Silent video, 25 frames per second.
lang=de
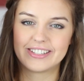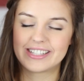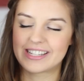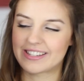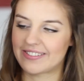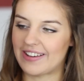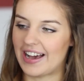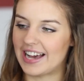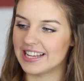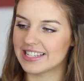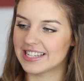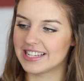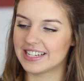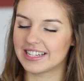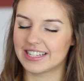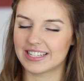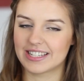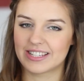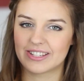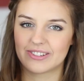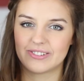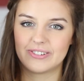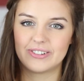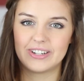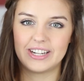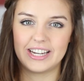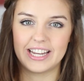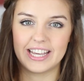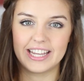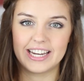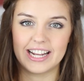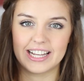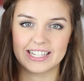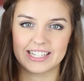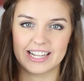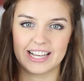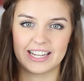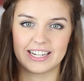Und zwar sind das so
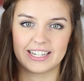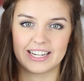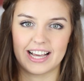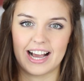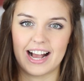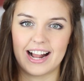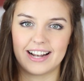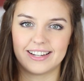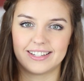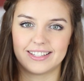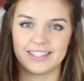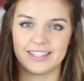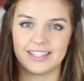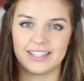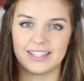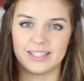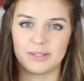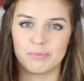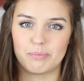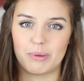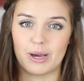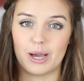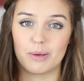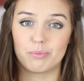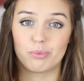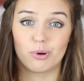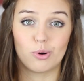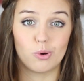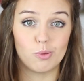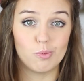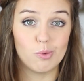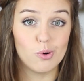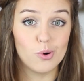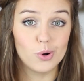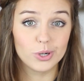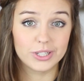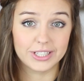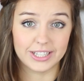Ledersandalen, die ich bei
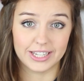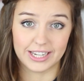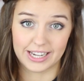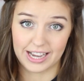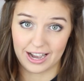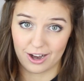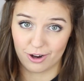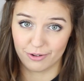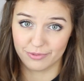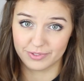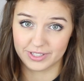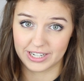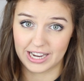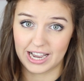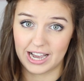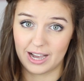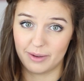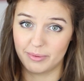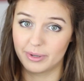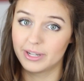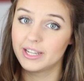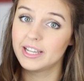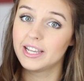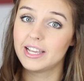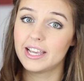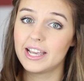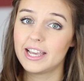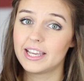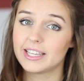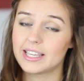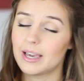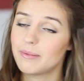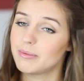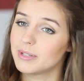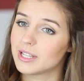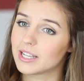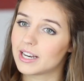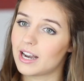Promot gekauft habe.
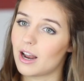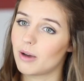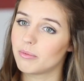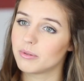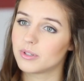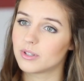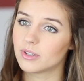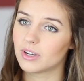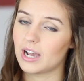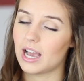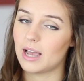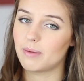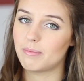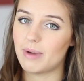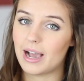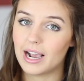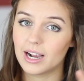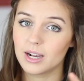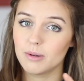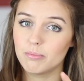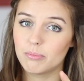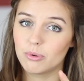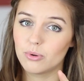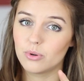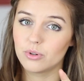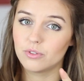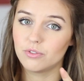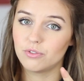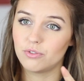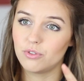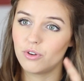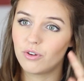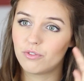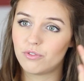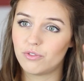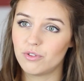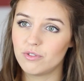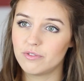Ich habe sie, glaube ich, sogar im Angebot
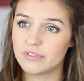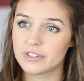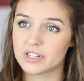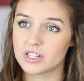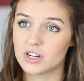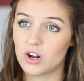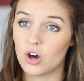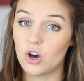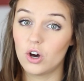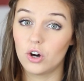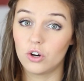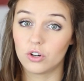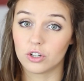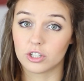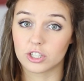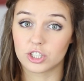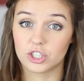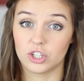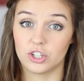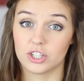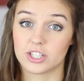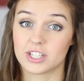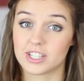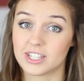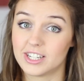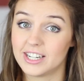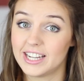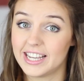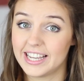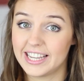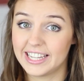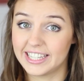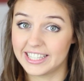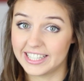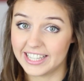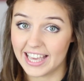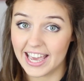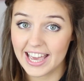für 15 Euro geschossen.
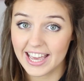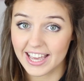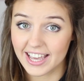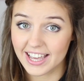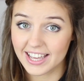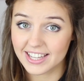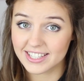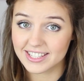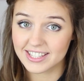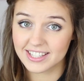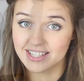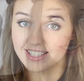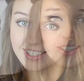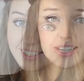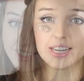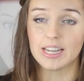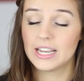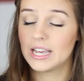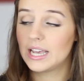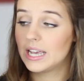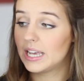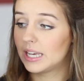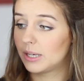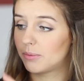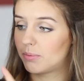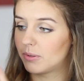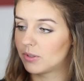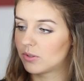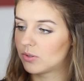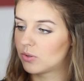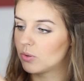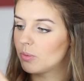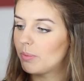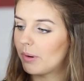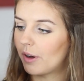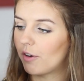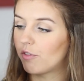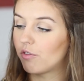Yes! Und ich bin
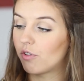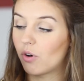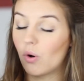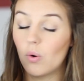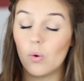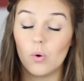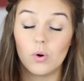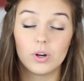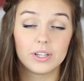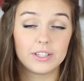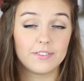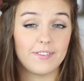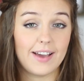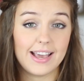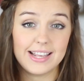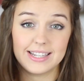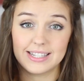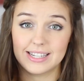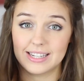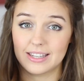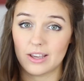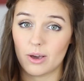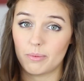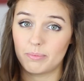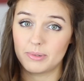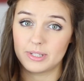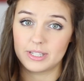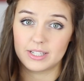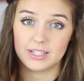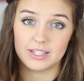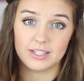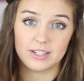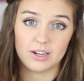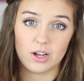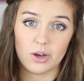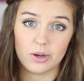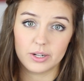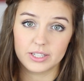super froh. Ich weiß nicht, ob es
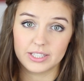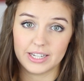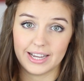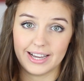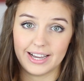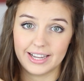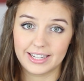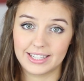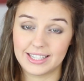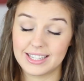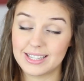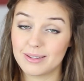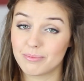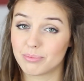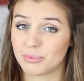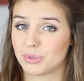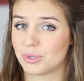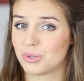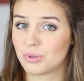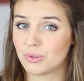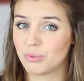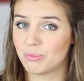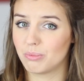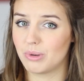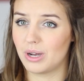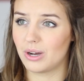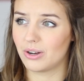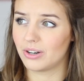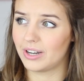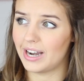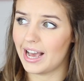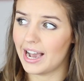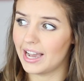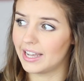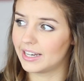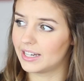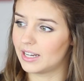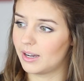das noch da gibt. Das tut mir auch
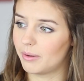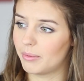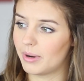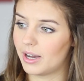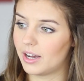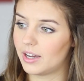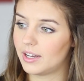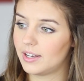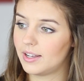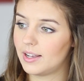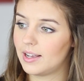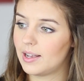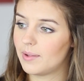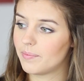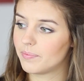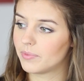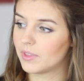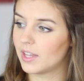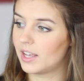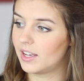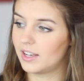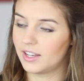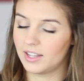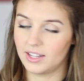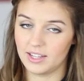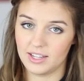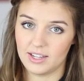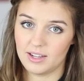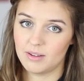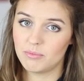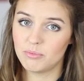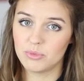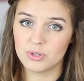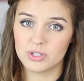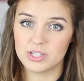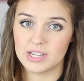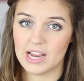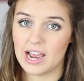leid, aber
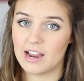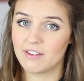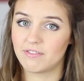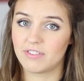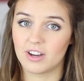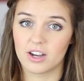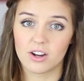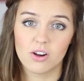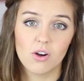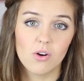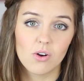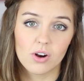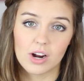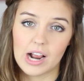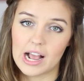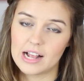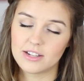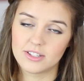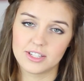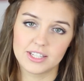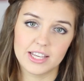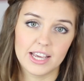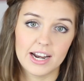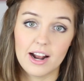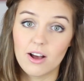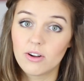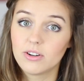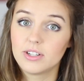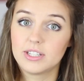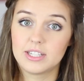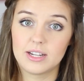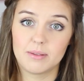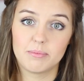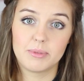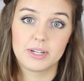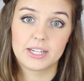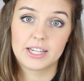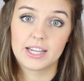müsst ihr einfach gucken. Also ich hatte auch
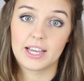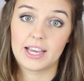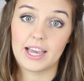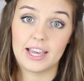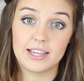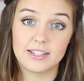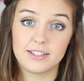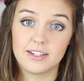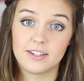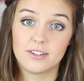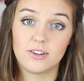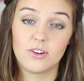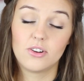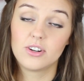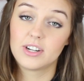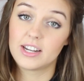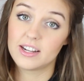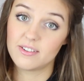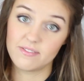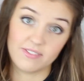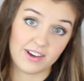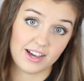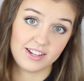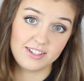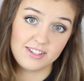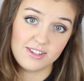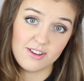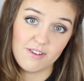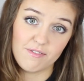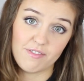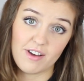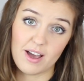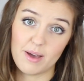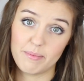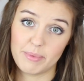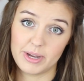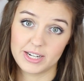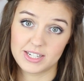nicht damit gerechnet. Und dann waren sie
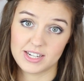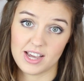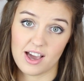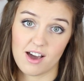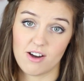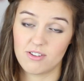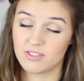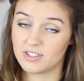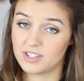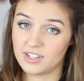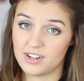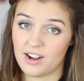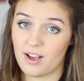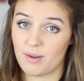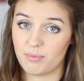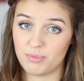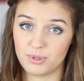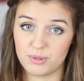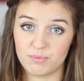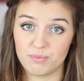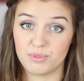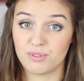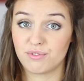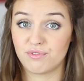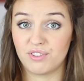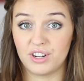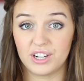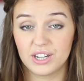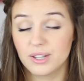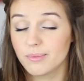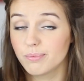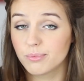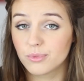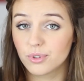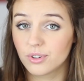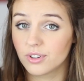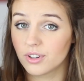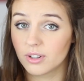auf einmal da und dann habe ich mich
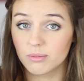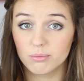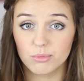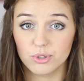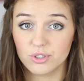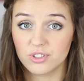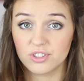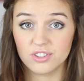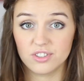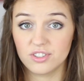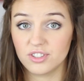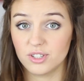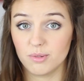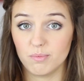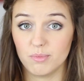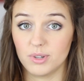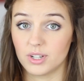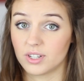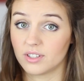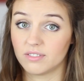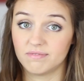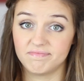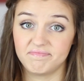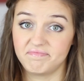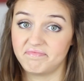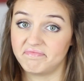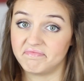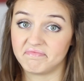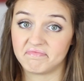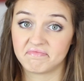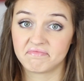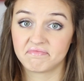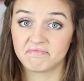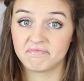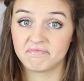verliebt und dann mussten sie mit. Hm.